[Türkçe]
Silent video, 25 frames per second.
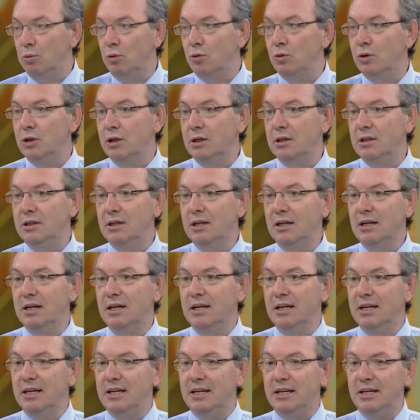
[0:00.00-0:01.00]
Onların
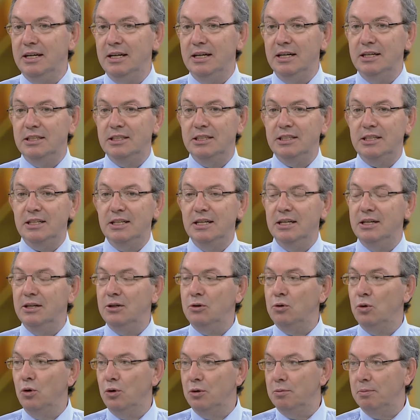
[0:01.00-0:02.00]

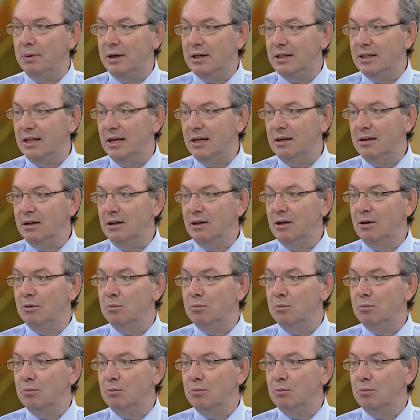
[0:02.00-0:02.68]
iyileştiklerini görmekten,